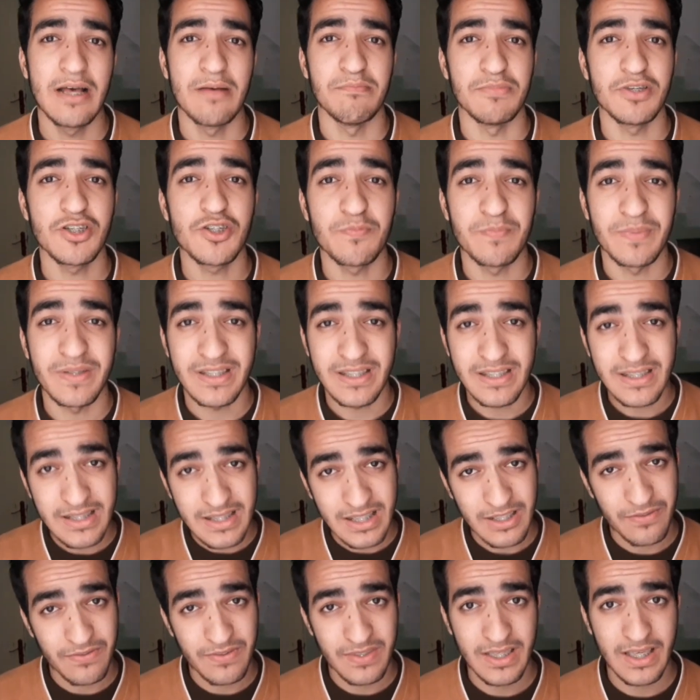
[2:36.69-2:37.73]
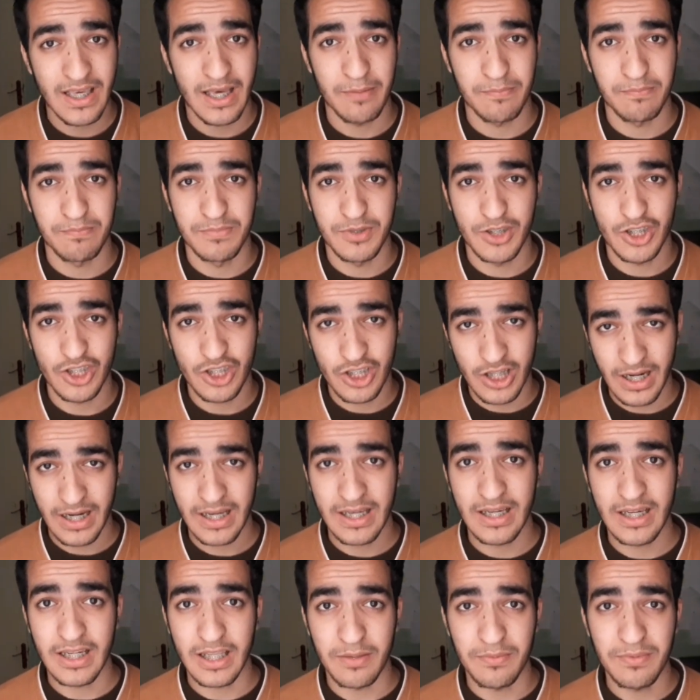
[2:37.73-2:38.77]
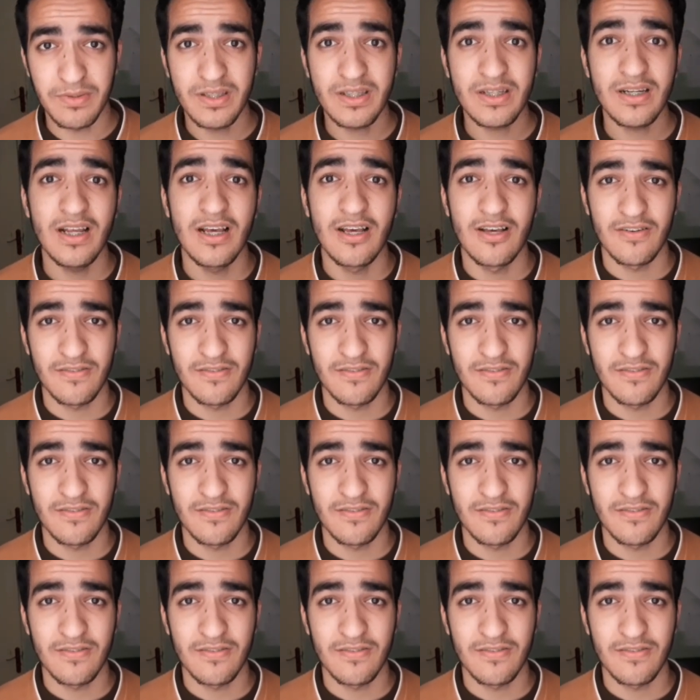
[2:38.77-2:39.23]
مش بتنتج فيها بالشكل الكبير